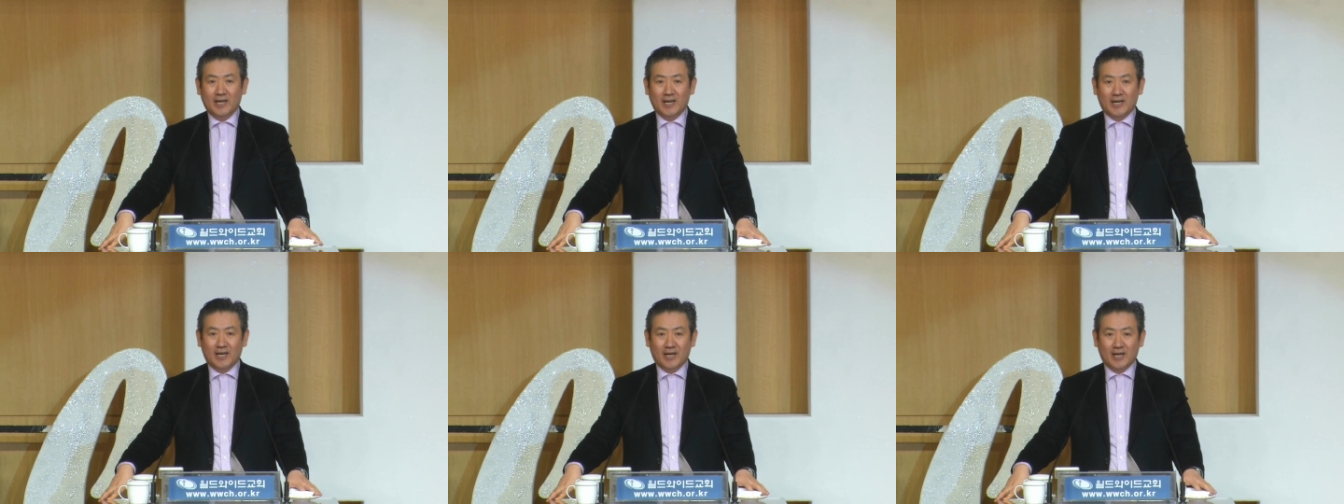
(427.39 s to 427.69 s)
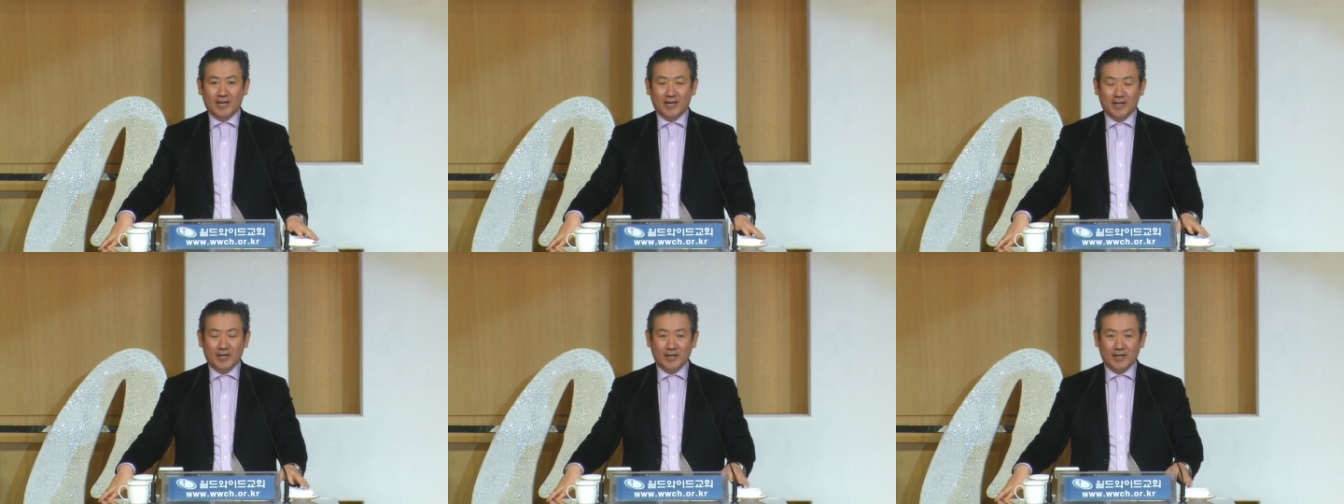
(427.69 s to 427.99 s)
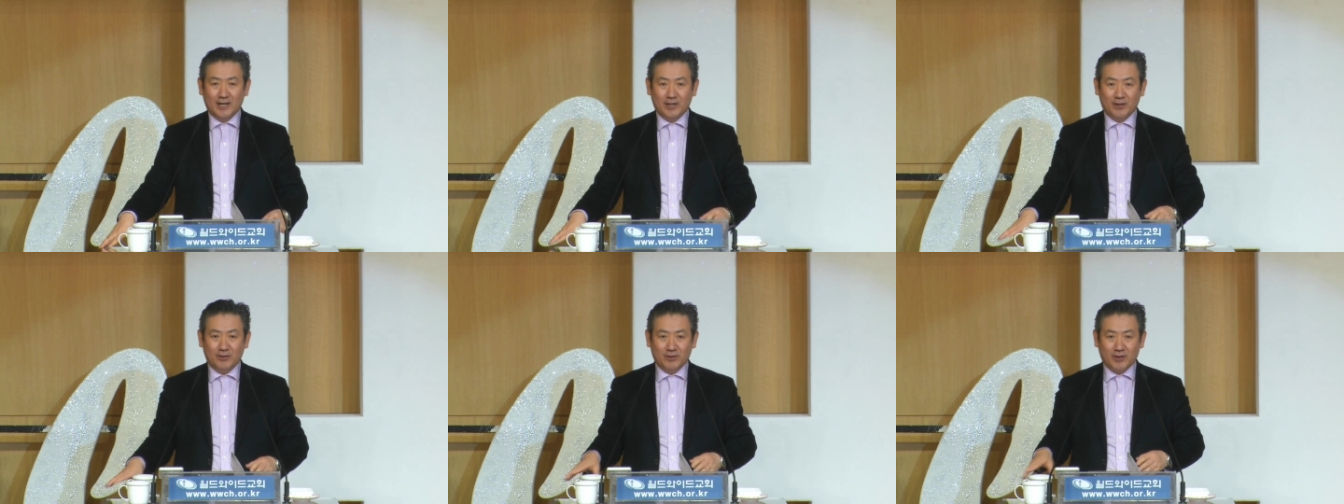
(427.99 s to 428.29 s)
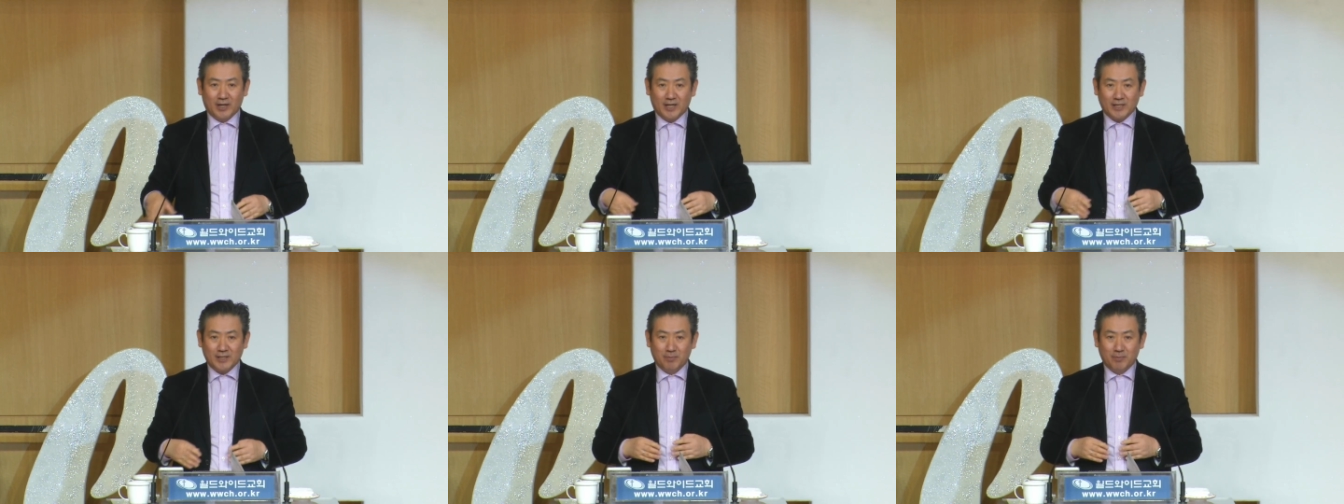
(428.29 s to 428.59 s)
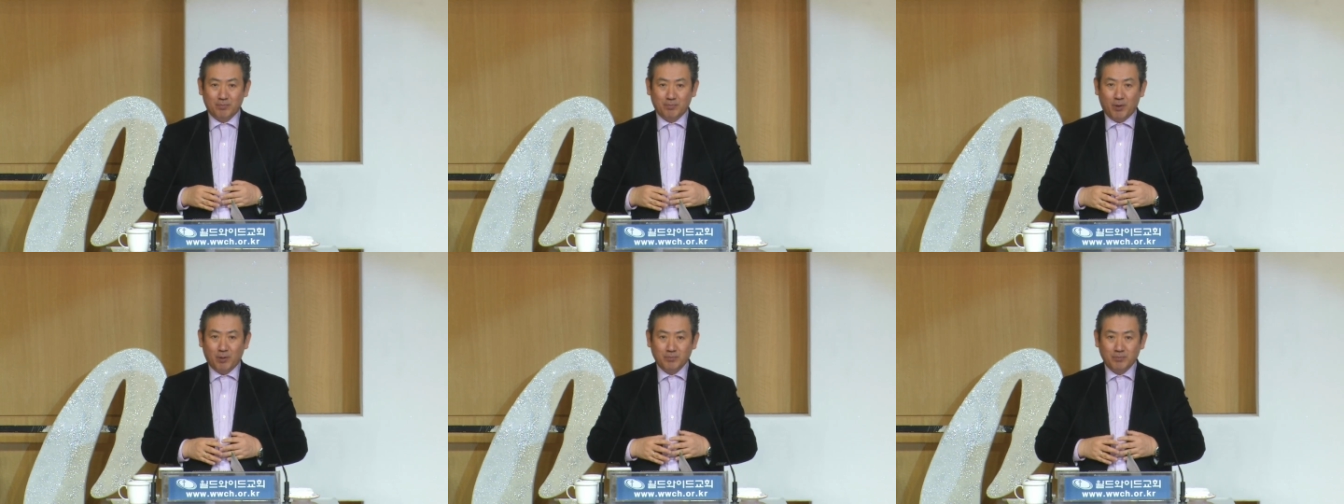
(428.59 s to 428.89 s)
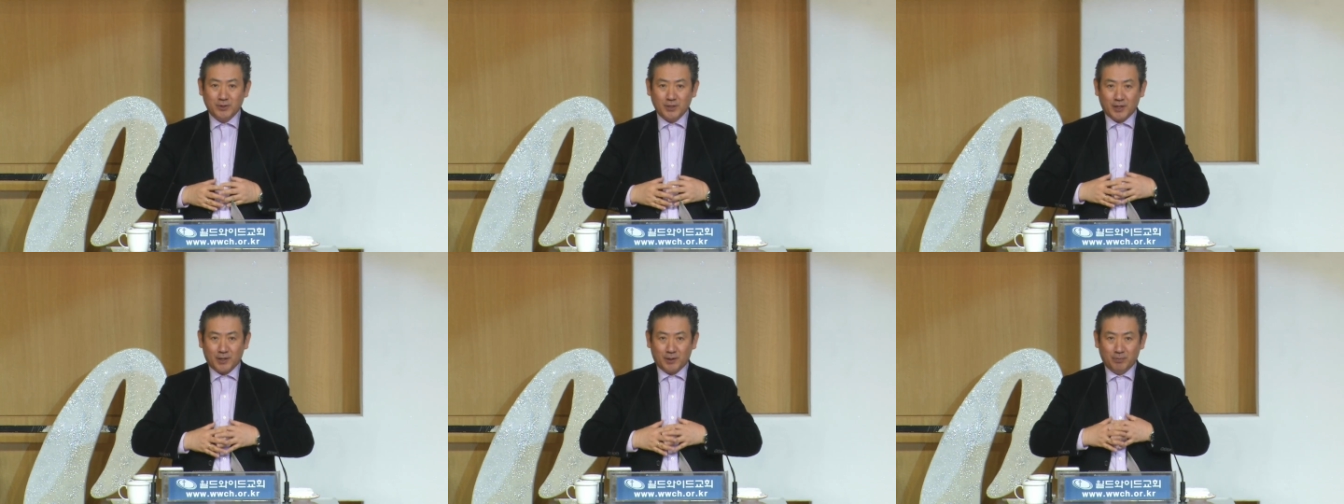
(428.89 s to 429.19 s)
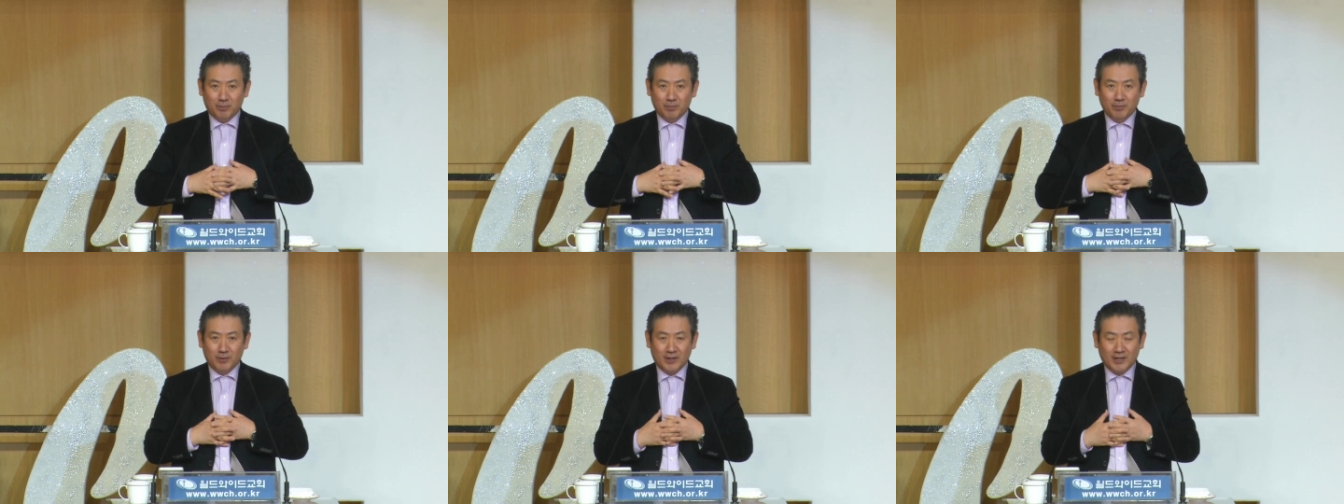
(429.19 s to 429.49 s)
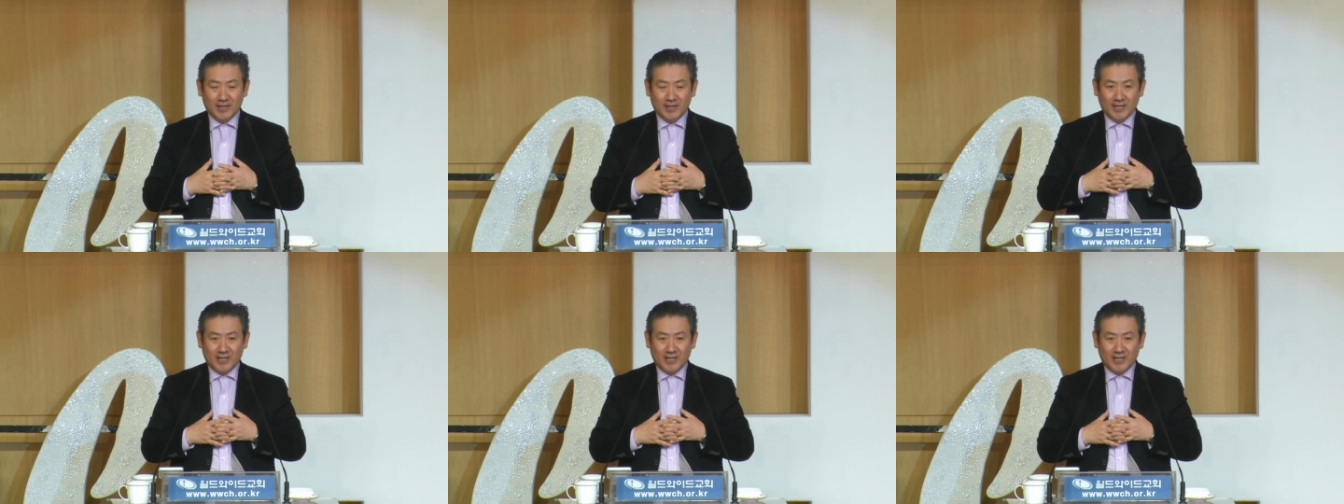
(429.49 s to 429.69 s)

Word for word: 에, 우리가 좀 봄처럼